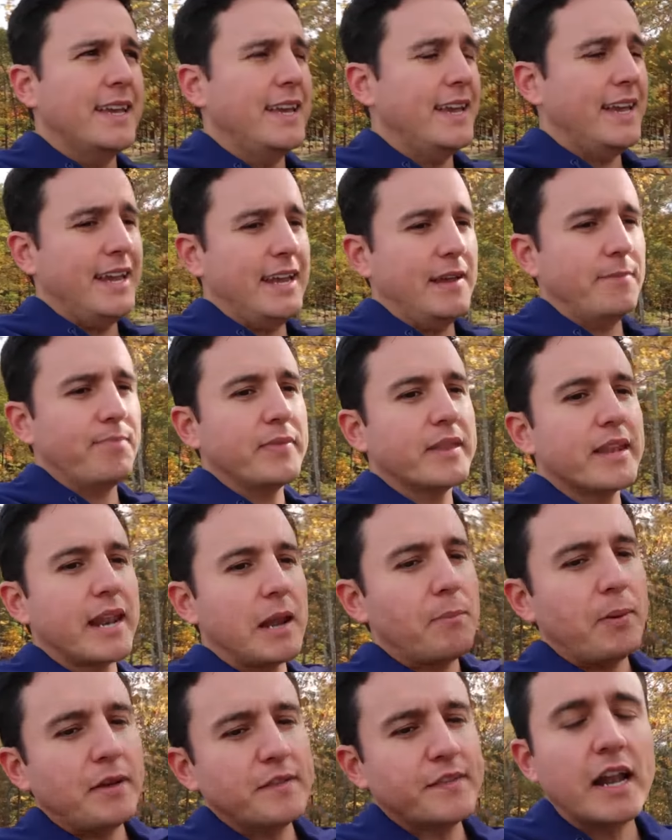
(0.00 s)
Eh,
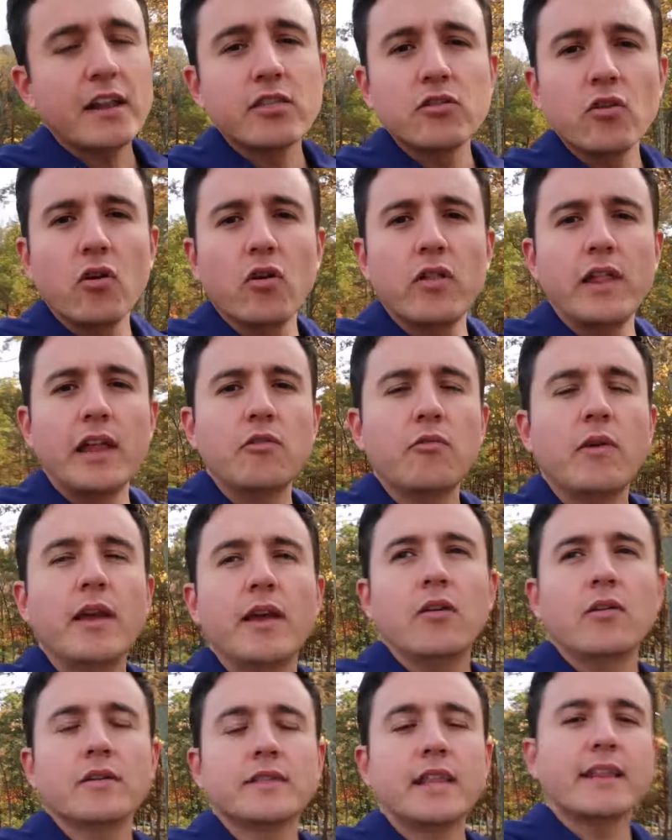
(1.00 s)
repasar todo de
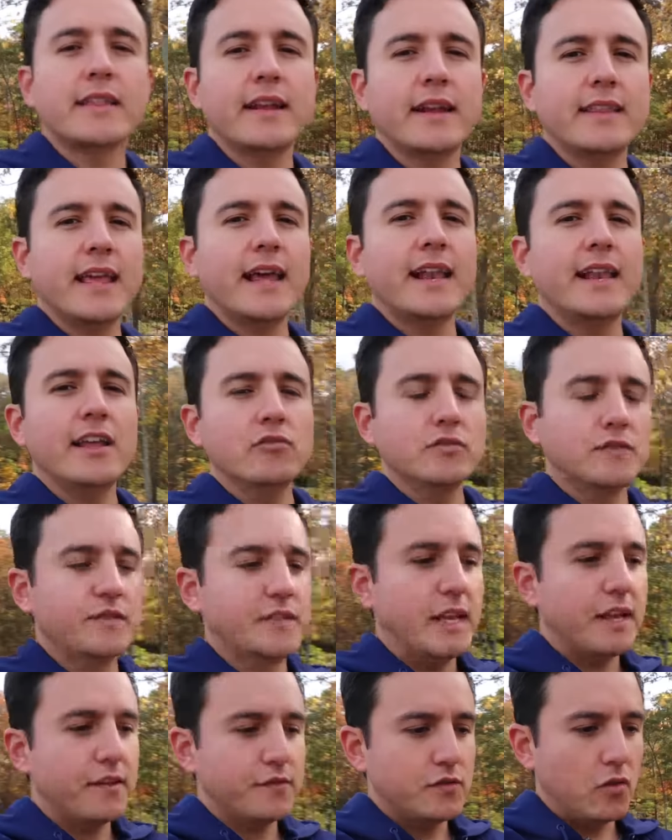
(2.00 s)
nuevo, tratar de darles a
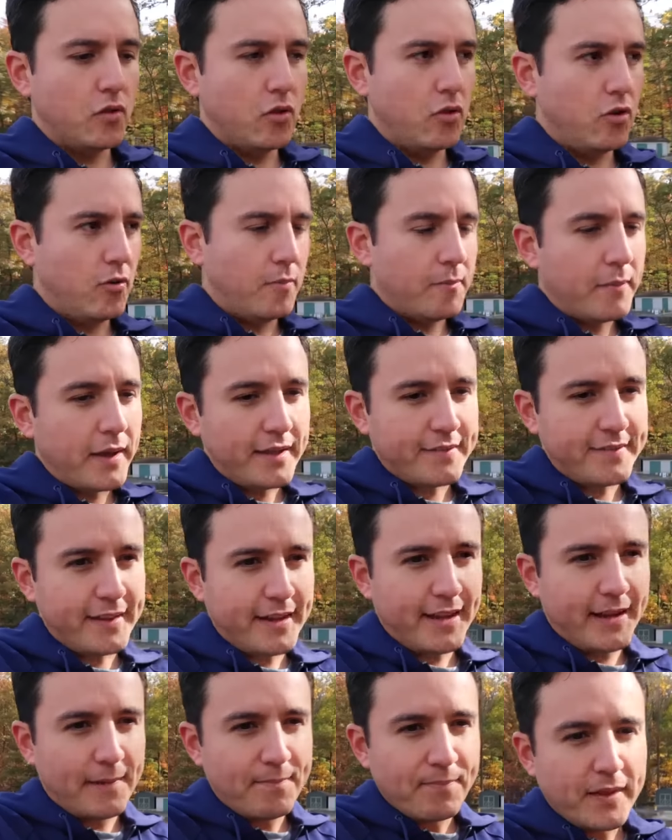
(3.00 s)
ustedes todo lo más
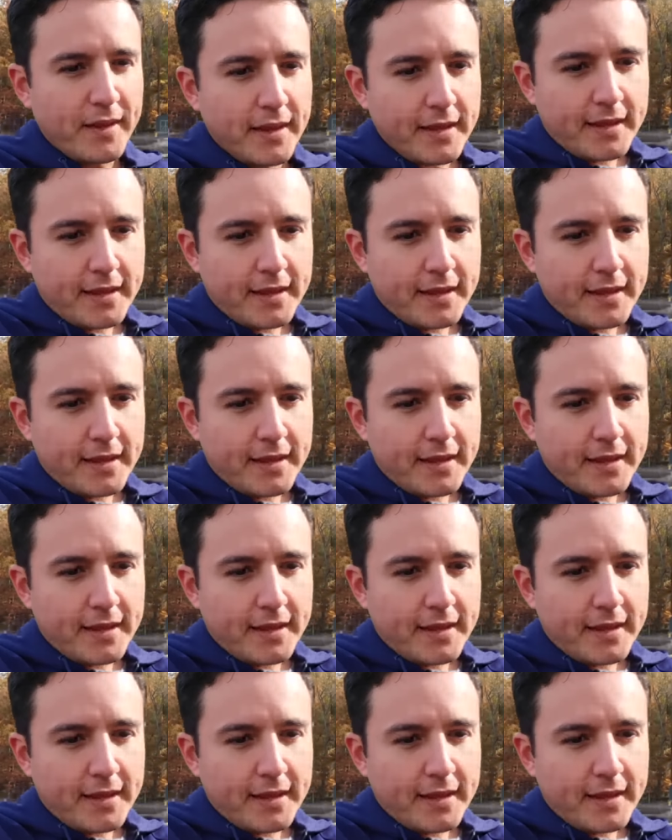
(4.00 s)
eh,